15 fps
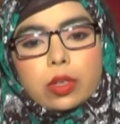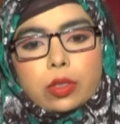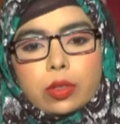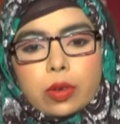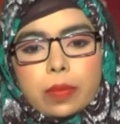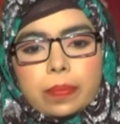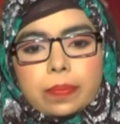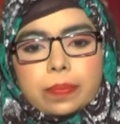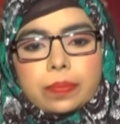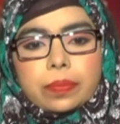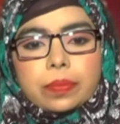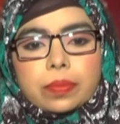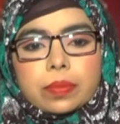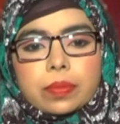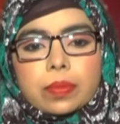ডট কম
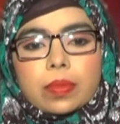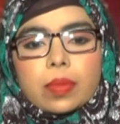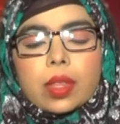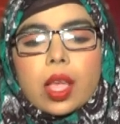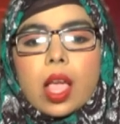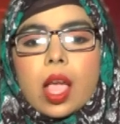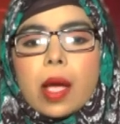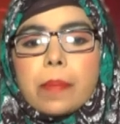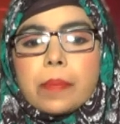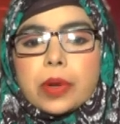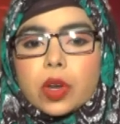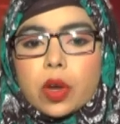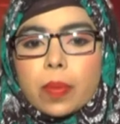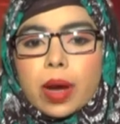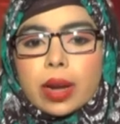
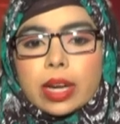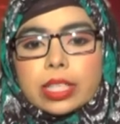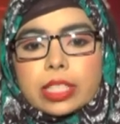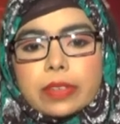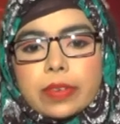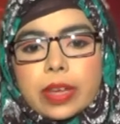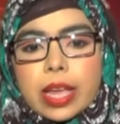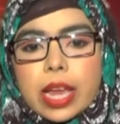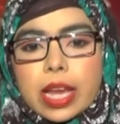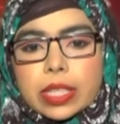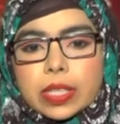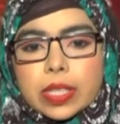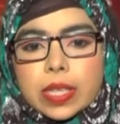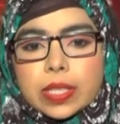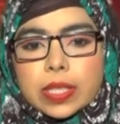প্রিয় বাংলা টিভি
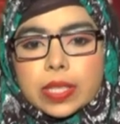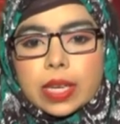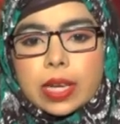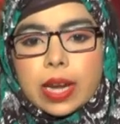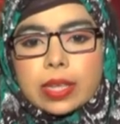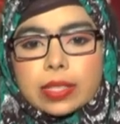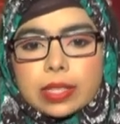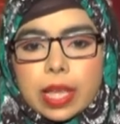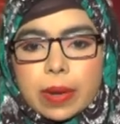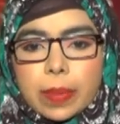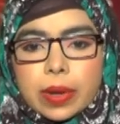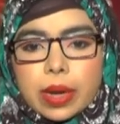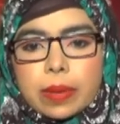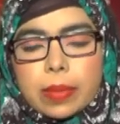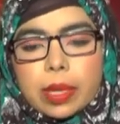এশিয়া স্যাটেলাইট
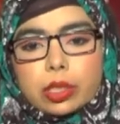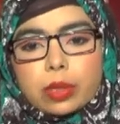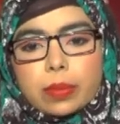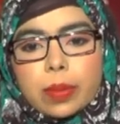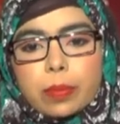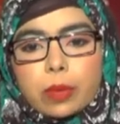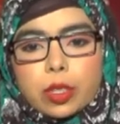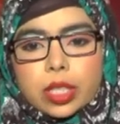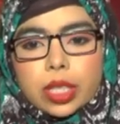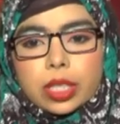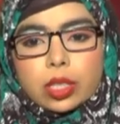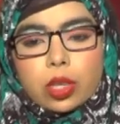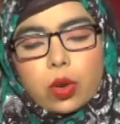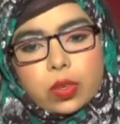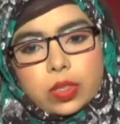সেভেনের মাধ্যমে
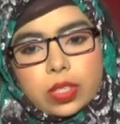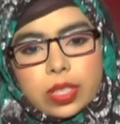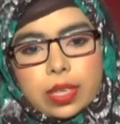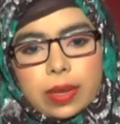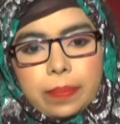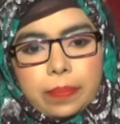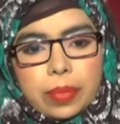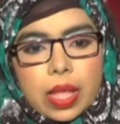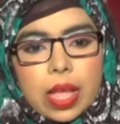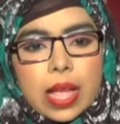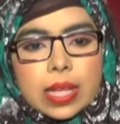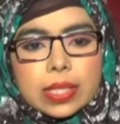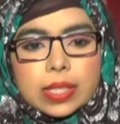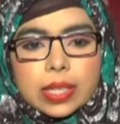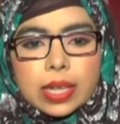প্রচারিত হচ্ছে
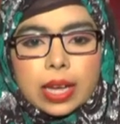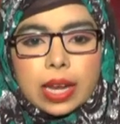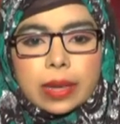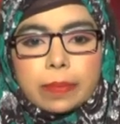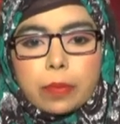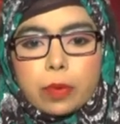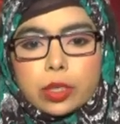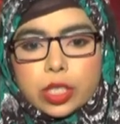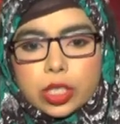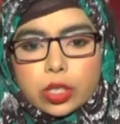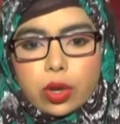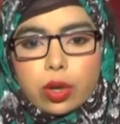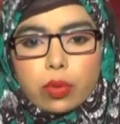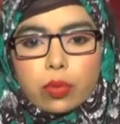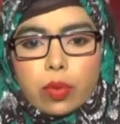Satellite
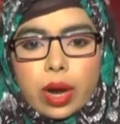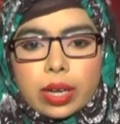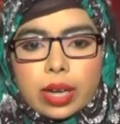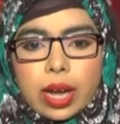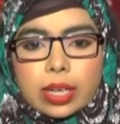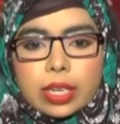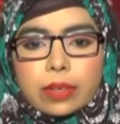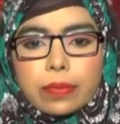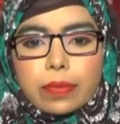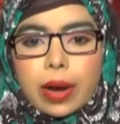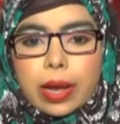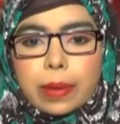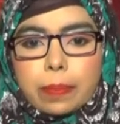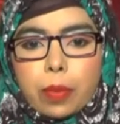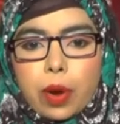position
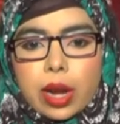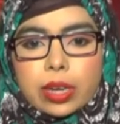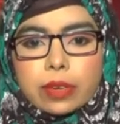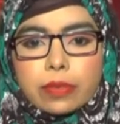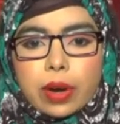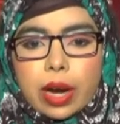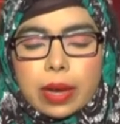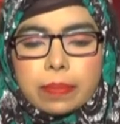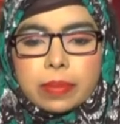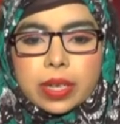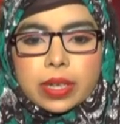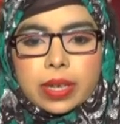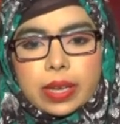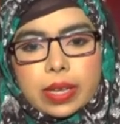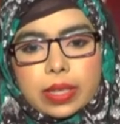105.5
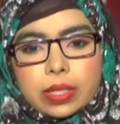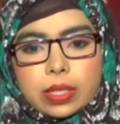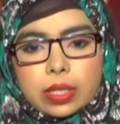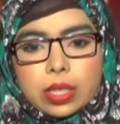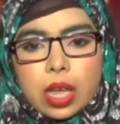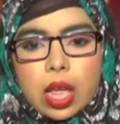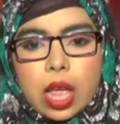degree east.